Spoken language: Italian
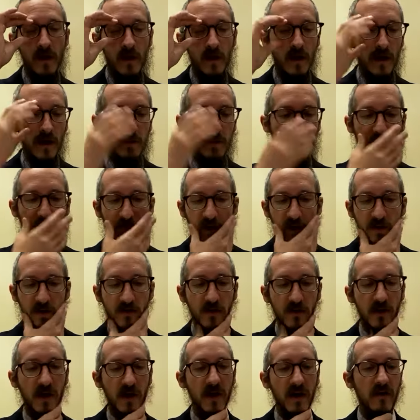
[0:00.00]
E abbiamo
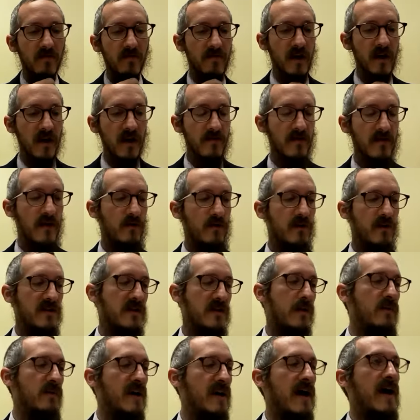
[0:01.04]
detto che venivano
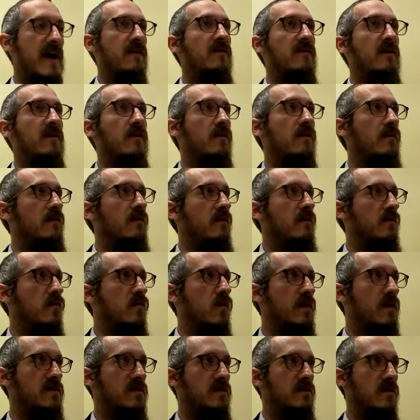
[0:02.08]
esaminati
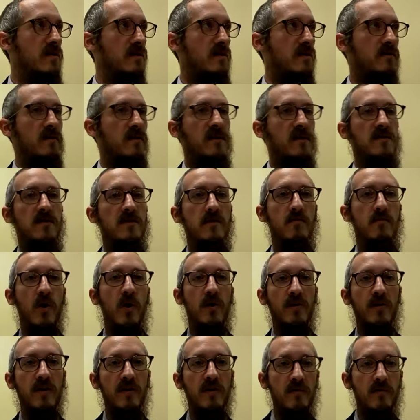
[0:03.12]
questi
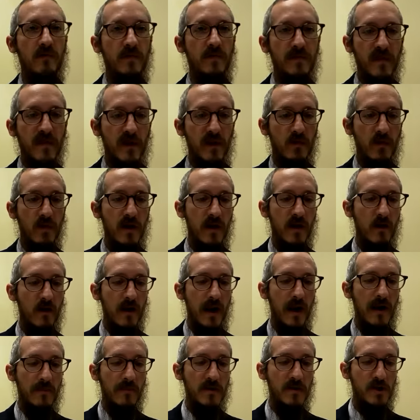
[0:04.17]
testimoni. Qui
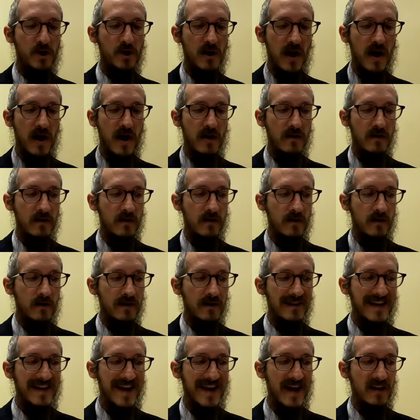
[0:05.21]
ora la Mishnah
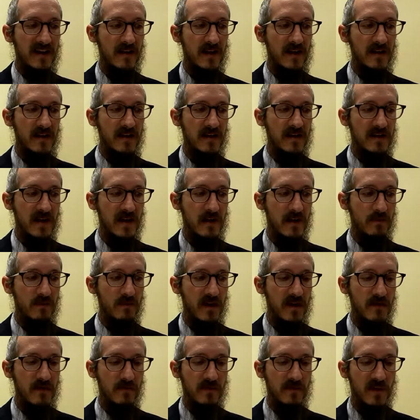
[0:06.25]
darà degli
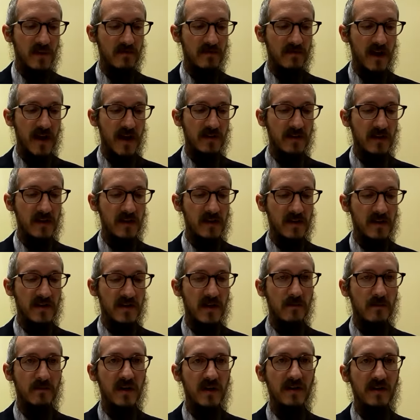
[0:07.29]
esempi fare degli
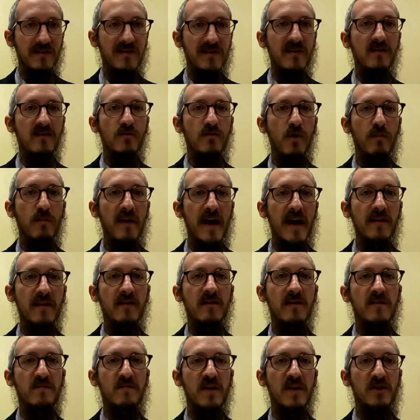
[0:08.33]
esempi di
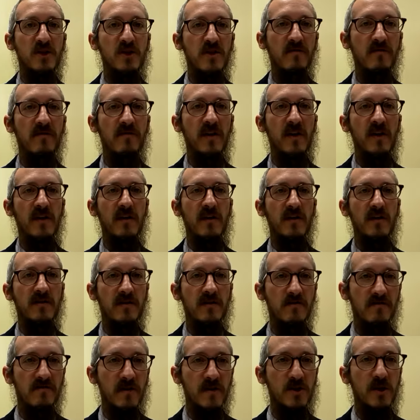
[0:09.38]
domande specifiche che
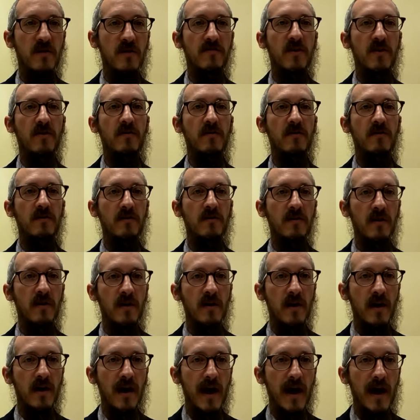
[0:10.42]
si facevano
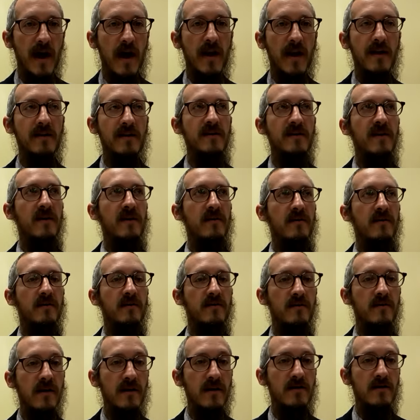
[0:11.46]
agli
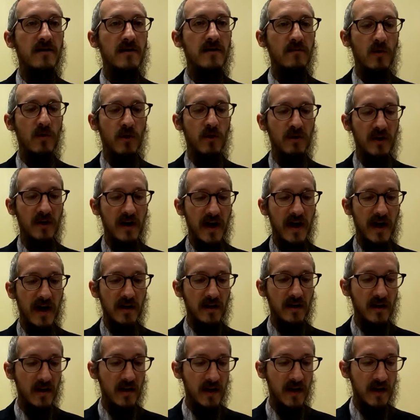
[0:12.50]
testimoni,
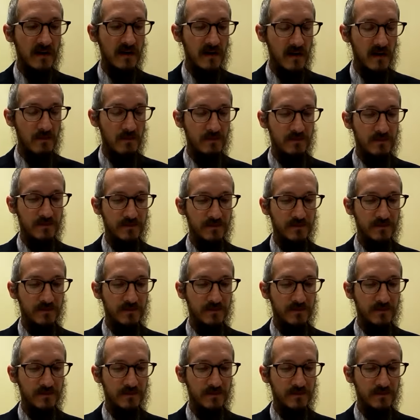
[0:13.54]
agli edim.